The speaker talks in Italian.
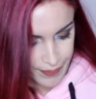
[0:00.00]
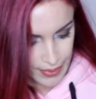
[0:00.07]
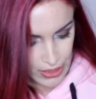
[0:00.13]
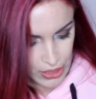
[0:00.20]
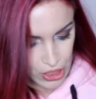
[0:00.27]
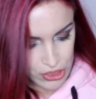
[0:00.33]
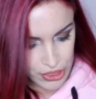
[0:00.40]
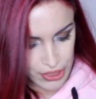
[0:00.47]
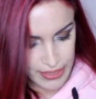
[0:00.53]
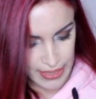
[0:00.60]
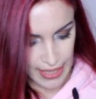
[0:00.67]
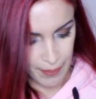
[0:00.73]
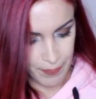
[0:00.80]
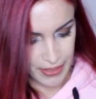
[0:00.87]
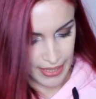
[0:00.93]
Non so se
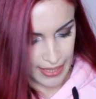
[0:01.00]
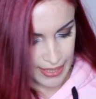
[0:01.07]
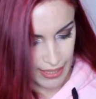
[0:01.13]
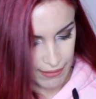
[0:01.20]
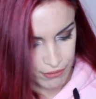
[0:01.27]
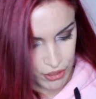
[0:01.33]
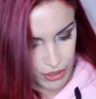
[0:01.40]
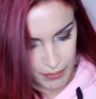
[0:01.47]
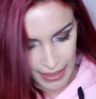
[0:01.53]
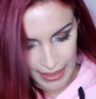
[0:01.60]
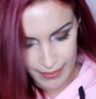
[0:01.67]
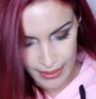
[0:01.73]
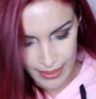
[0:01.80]
capita anche a voi, ma